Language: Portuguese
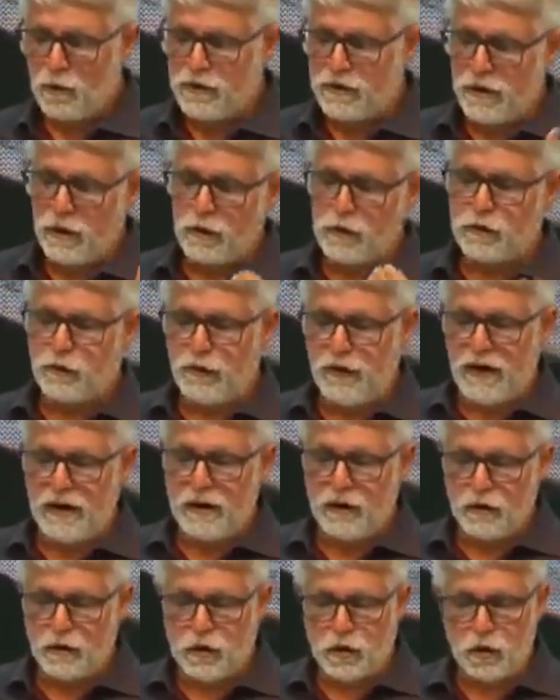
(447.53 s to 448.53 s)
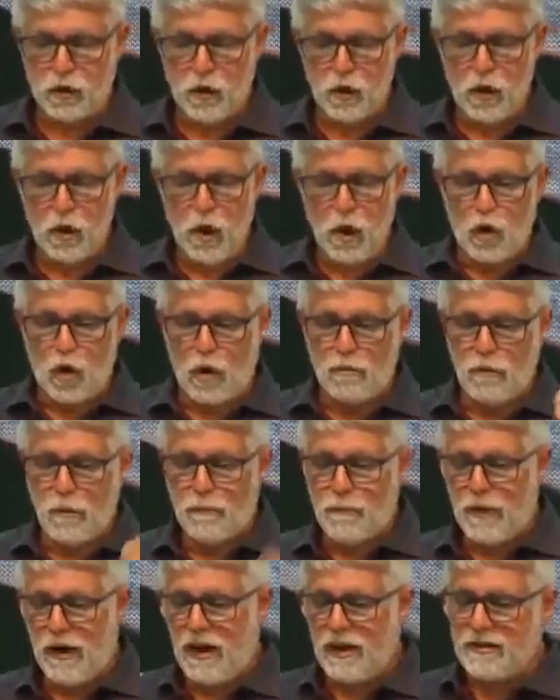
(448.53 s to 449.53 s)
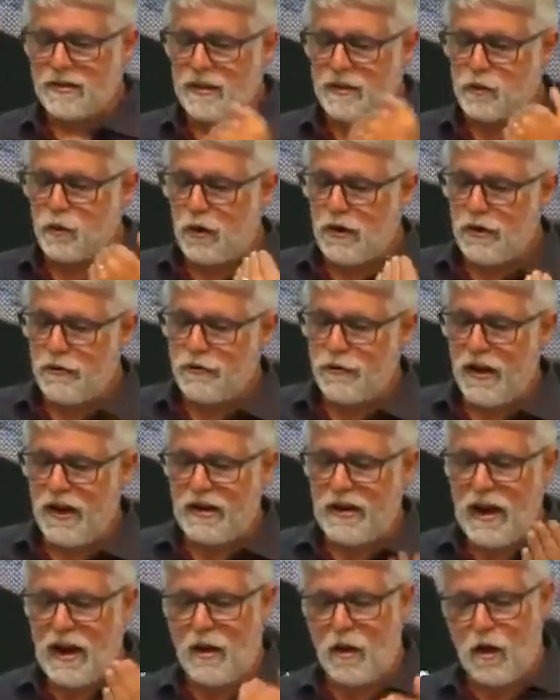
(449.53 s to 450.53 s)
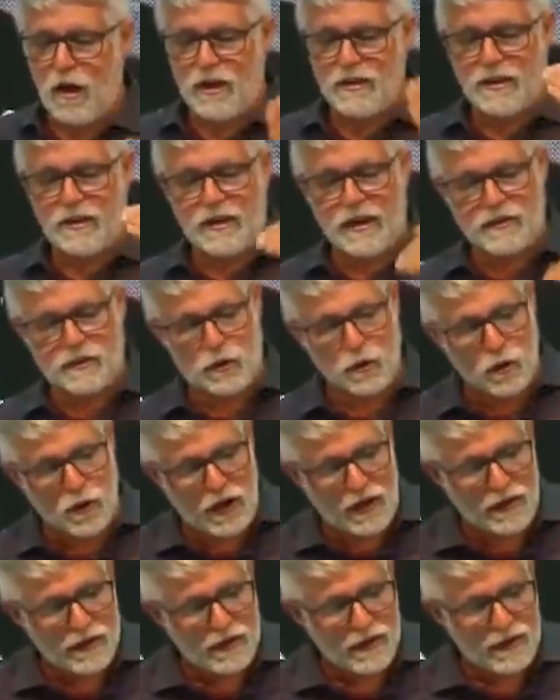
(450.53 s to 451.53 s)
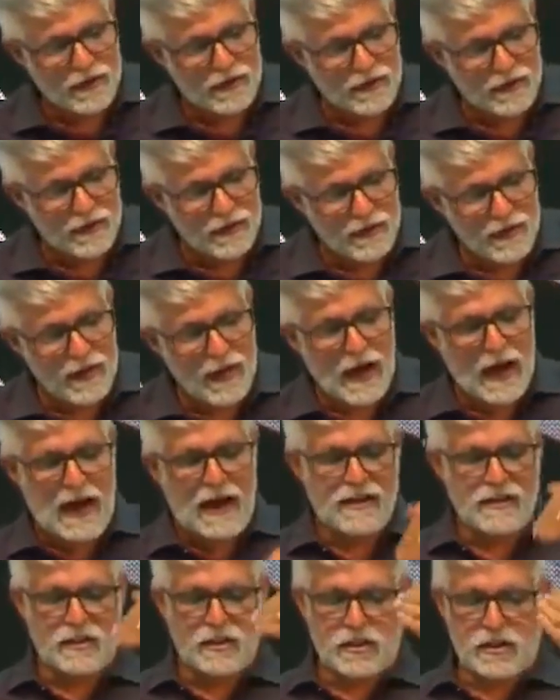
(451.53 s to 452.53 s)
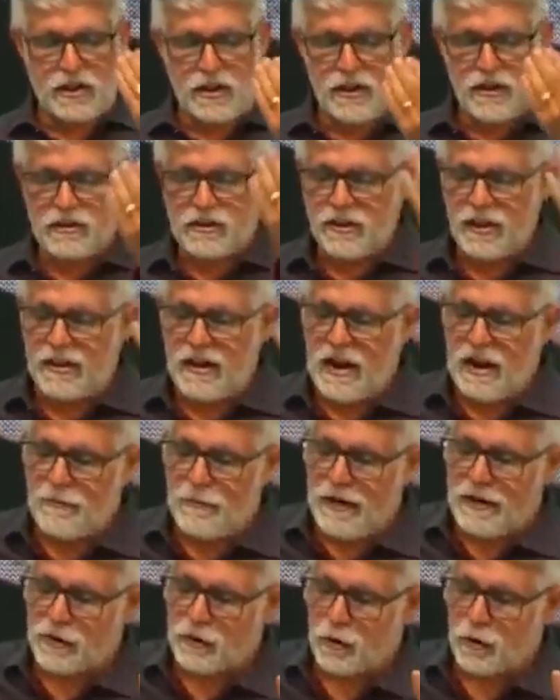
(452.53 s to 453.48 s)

Os teus filhos, como plantas de oliveira à roda da tua Assim será